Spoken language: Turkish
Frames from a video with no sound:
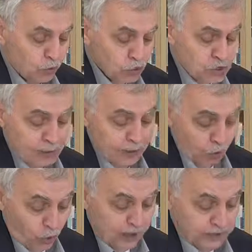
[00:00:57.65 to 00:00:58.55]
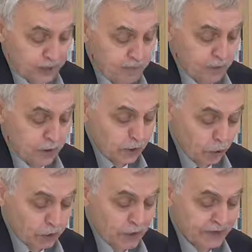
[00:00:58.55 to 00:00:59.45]
o zaman o adam
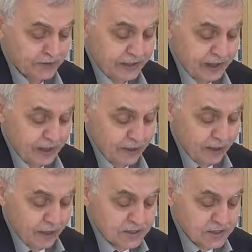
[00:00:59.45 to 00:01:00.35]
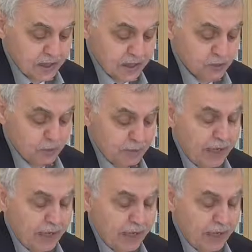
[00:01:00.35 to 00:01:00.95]
o fende hazakat ve